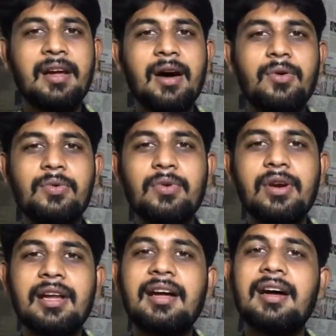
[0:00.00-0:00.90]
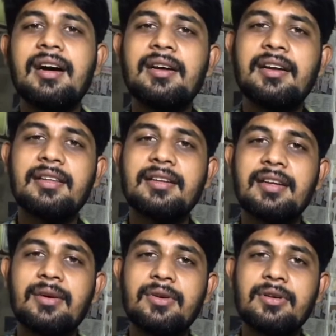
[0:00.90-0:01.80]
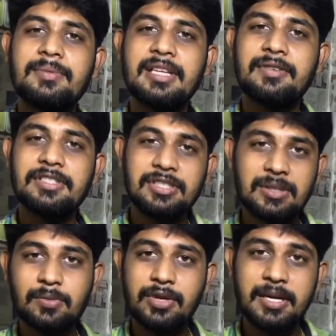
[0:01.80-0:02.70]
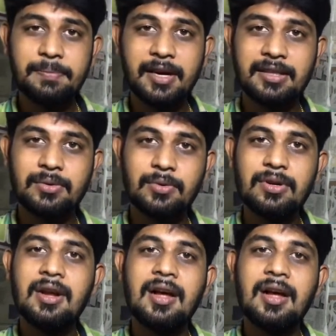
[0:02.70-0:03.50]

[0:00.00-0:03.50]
அவர் ஊரில் கிட்டத்தட்ட ஒரு சில வருஷத்துக்கு முன்னாடி பார்த்த ஊர்